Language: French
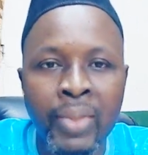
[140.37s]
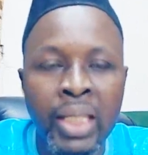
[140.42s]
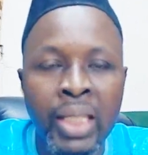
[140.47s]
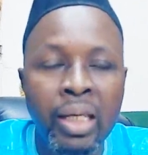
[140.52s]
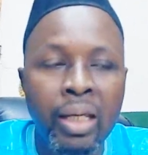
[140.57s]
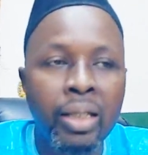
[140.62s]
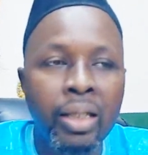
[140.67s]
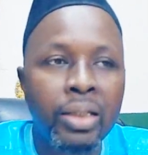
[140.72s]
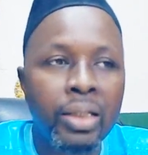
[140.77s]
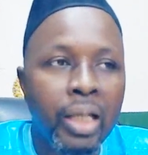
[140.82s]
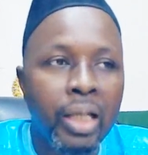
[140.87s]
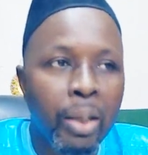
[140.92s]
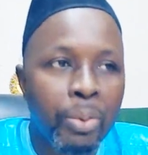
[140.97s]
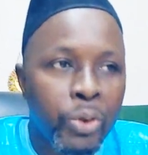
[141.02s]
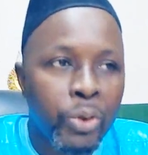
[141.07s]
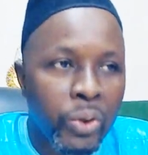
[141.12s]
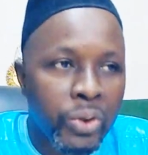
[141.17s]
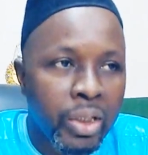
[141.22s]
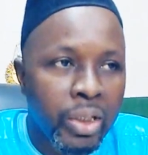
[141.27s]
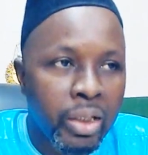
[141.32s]
Et si la
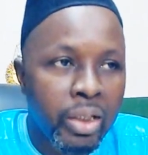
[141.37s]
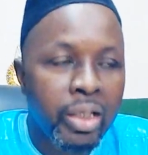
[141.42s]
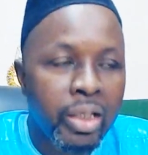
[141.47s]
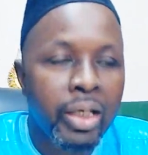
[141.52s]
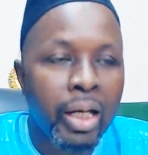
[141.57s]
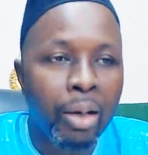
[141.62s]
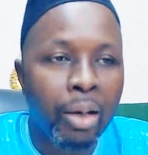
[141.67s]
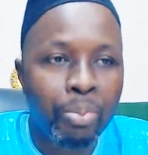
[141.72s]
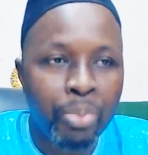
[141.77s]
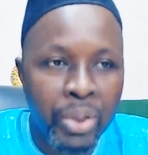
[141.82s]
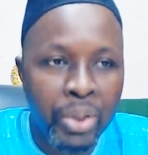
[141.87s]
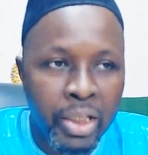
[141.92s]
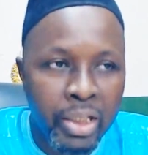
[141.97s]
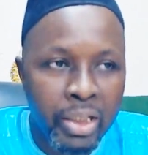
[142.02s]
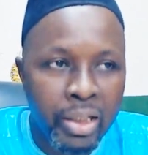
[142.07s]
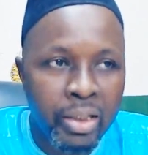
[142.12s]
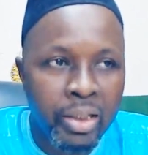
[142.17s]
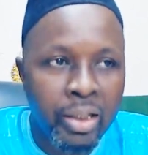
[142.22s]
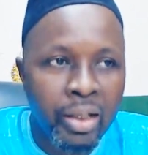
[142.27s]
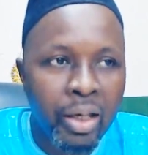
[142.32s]
sorcellerie l'a pris
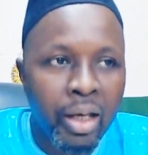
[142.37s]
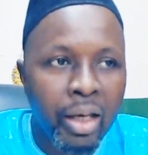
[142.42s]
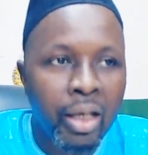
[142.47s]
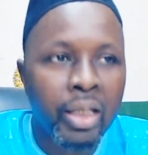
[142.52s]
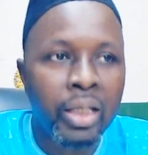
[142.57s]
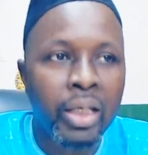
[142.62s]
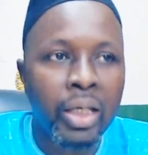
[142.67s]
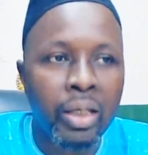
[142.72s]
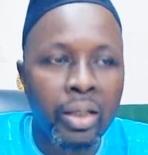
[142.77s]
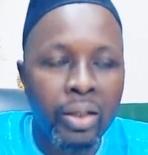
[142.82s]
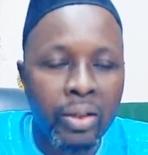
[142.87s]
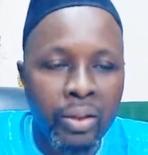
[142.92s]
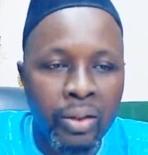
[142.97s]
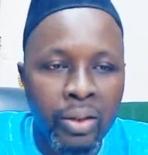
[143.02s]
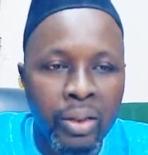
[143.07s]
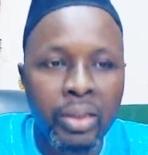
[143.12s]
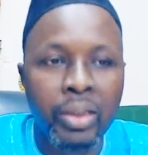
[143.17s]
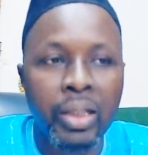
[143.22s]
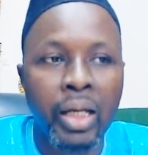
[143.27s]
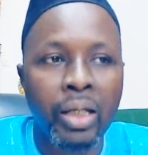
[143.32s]
et
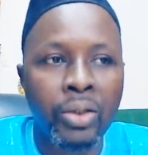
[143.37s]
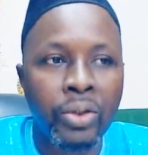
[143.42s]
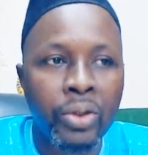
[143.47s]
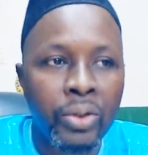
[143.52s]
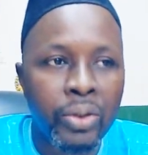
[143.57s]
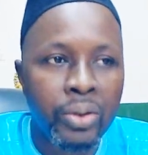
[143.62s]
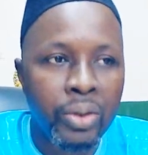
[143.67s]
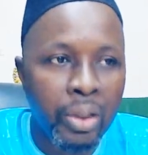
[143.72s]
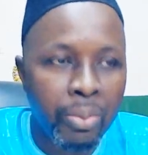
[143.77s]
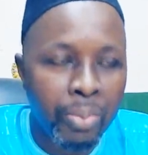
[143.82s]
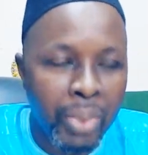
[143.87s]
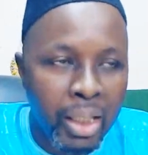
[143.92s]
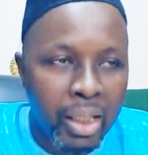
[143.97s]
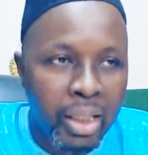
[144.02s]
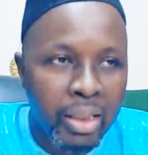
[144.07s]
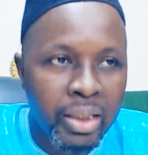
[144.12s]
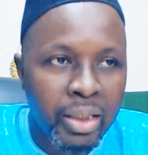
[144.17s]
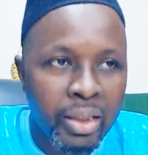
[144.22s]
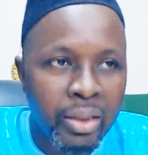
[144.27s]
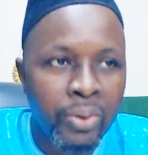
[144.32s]
qu'il a eu des
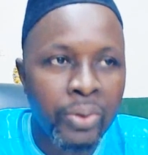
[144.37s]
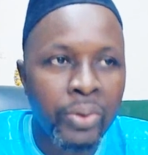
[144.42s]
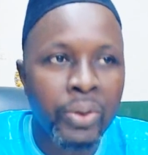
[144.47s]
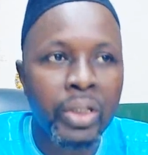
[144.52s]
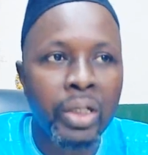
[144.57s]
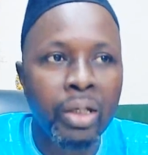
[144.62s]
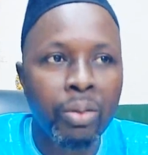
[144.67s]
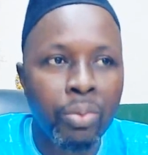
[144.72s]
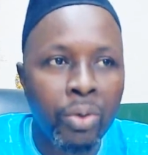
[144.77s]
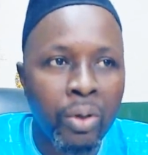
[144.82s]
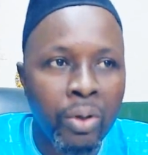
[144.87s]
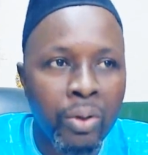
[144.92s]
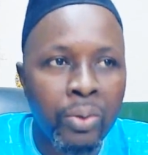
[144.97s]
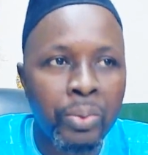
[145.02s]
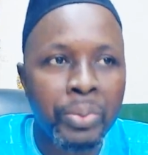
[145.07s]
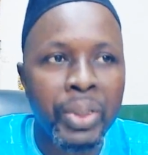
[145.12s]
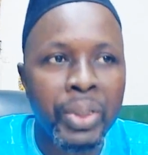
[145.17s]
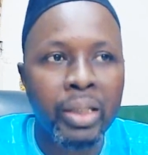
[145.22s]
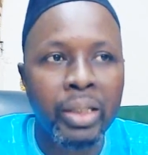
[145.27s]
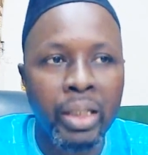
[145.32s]
maladies ou il est mort ou
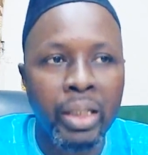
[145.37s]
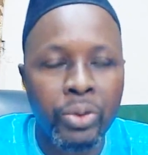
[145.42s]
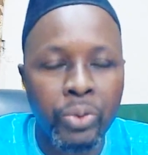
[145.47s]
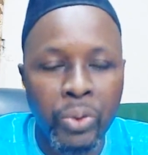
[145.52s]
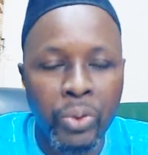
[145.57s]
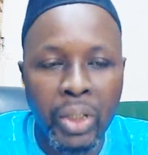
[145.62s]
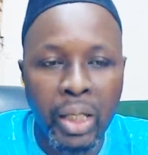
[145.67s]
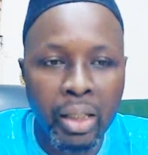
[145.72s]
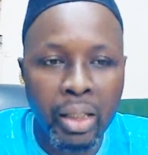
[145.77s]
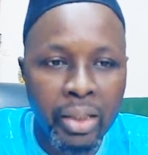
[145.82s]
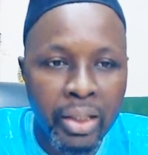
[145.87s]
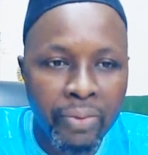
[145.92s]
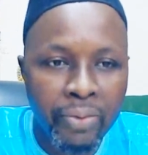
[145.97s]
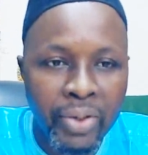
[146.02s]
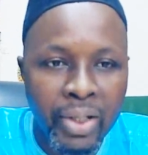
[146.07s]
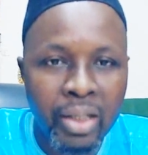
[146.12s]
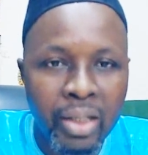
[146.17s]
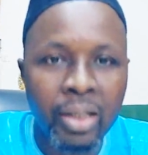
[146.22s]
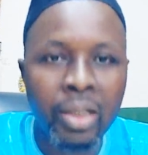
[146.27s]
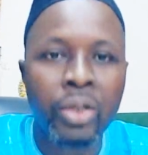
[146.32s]
bien qu'on l'a
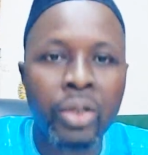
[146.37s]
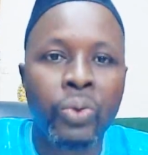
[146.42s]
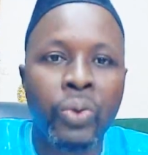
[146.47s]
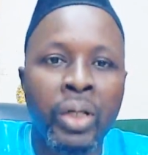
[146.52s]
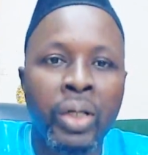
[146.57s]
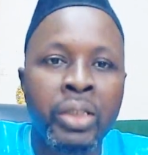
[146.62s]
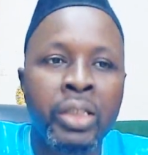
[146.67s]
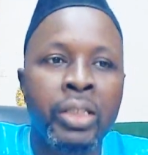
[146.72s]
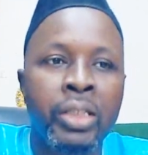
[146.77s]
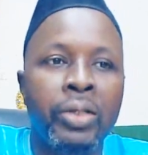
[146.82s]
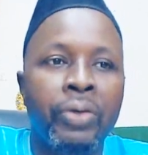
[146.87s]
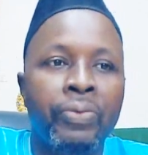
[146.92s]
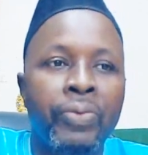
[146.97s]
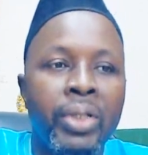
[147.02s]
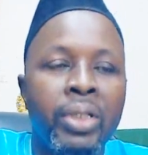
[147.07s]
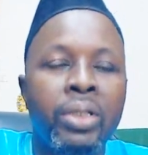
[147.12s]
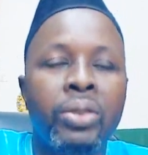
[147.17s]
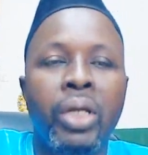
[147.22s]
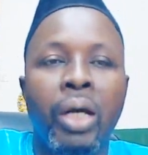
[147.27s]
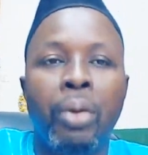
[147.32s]
enlevé, toi tu es venu,
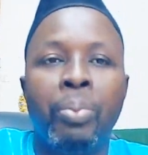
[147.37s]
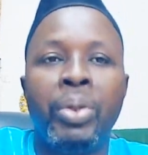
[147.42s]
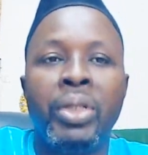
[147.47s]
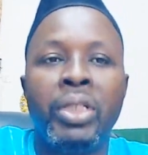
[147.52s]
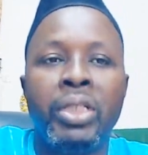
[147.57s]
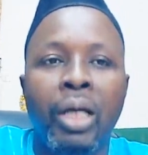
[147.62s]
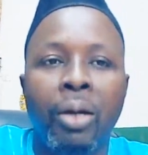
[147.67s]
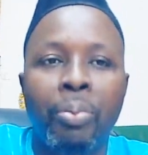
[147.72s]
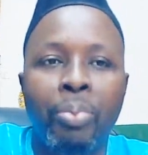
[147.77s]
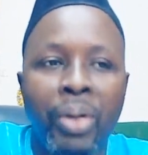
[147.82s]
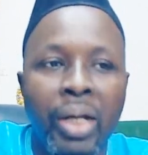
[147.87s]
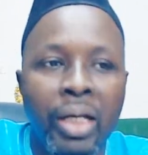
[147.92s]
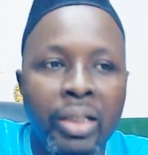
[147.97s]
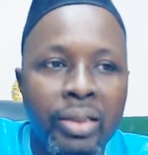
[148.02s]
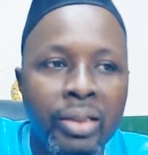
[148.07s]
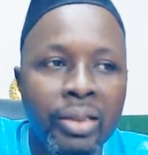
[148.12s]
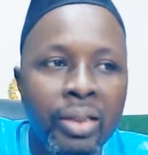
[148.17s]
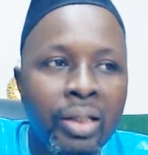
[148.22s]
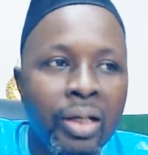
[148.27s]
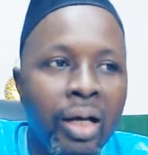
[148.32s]
tu as pris sa place.
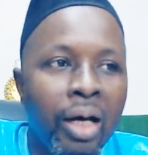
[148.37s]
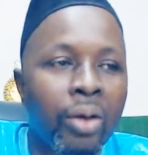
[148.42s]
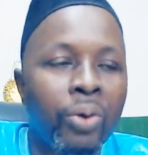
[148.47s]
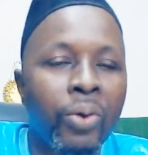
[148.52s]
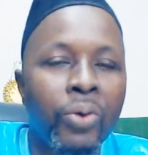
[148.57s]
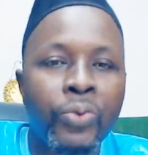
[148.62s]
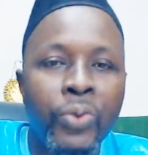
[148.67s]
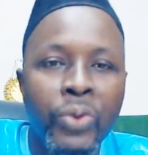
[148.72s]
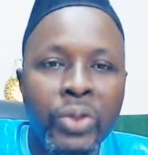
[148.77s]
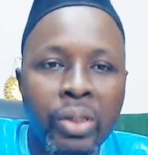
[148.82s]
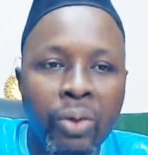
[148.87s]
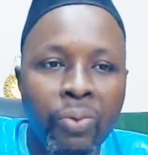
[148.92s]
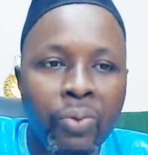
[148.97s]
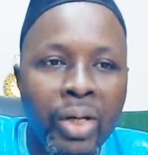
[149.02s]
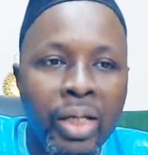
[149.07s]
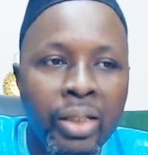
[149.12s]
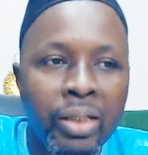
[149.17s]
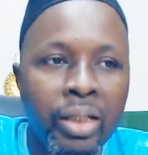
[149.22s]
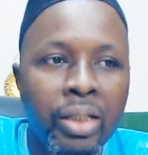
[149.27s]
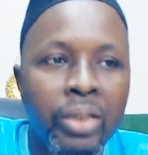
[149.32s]
Alors il faut savoir
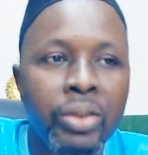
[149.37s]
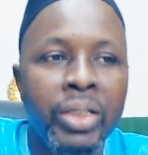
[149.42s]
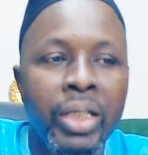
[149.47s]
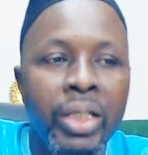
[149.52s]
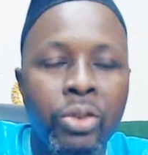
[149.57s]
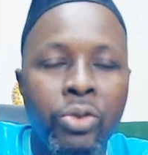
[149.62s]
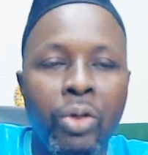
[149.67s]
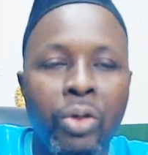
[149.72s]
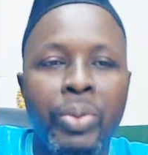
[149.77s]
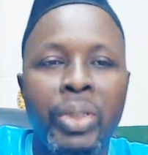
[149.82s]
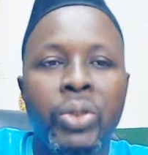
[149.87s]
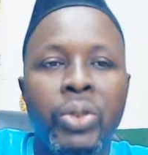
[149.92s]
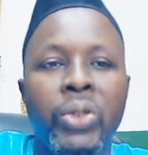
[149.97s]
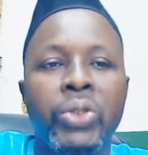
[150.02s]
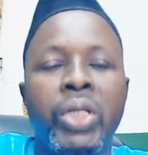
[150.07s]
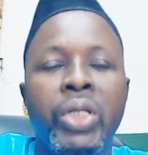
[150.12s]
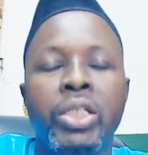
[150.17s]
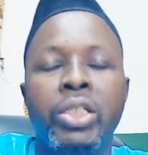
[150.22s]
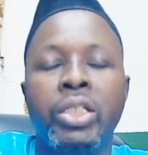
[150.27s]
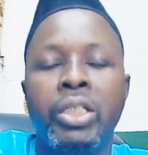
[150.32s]
que désormais toi tu as
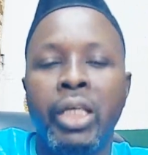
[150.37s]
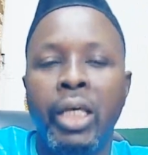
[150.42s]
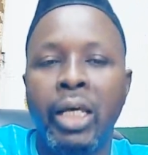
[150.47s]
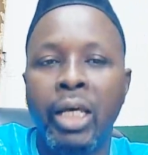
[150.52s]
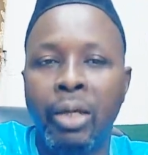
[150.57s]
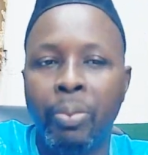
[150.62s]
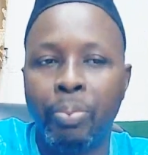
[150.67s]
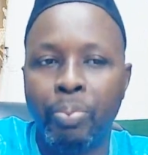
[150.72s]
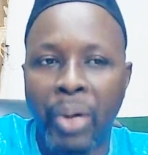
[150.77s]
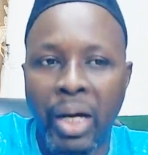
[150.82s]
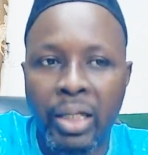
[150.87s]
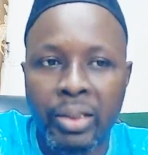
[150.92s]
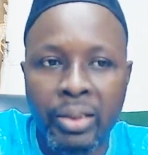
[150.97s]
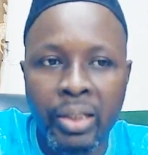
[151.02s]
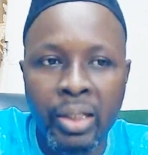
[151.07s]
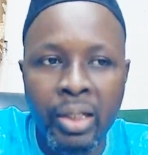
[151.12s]
signé un pacte.